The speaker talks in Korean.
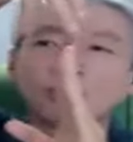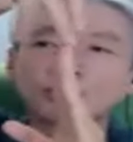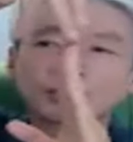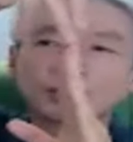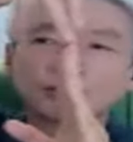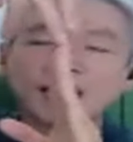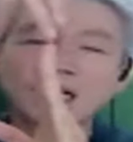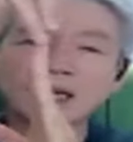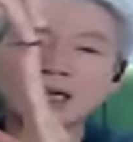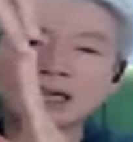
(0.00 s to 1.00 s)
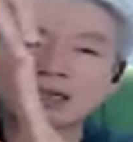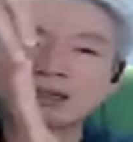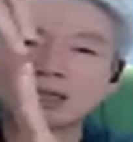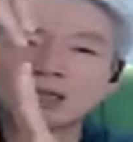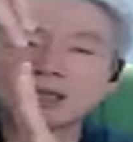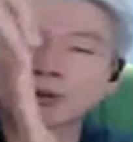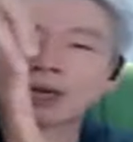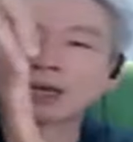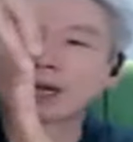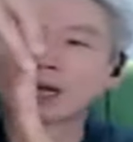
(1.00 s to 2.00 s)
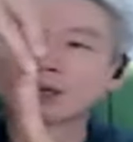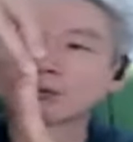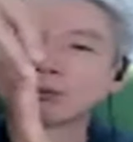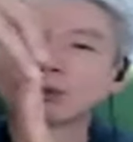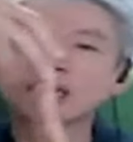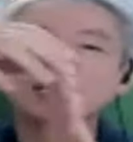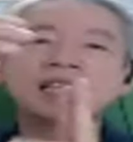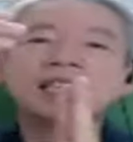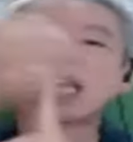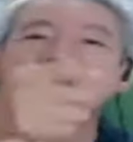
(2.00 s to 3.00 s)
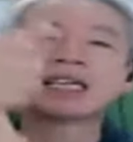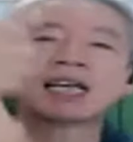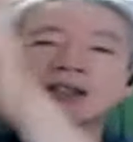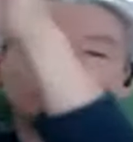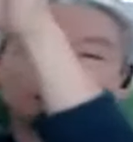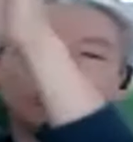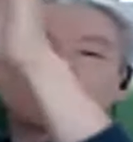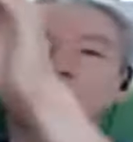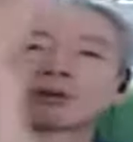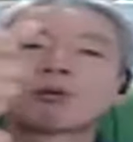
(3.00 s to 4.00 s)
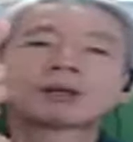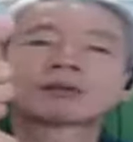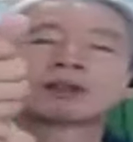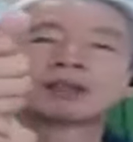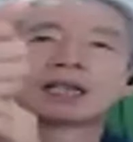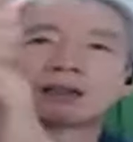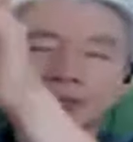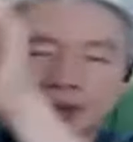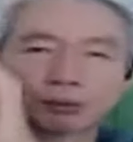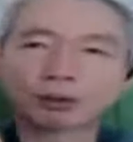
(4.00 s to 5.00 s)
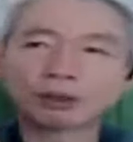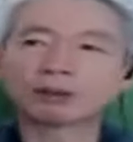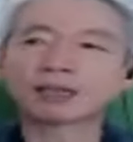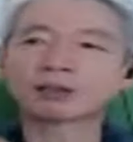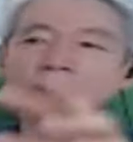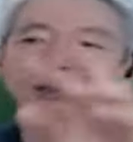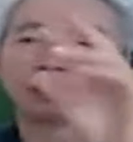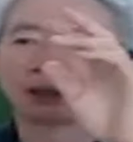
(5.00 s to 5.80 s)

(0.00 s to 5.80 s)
영어 특기로 대학 간애를 소개를 해가지고 얘가 얘를 소 그 얘를 멘토링을 해서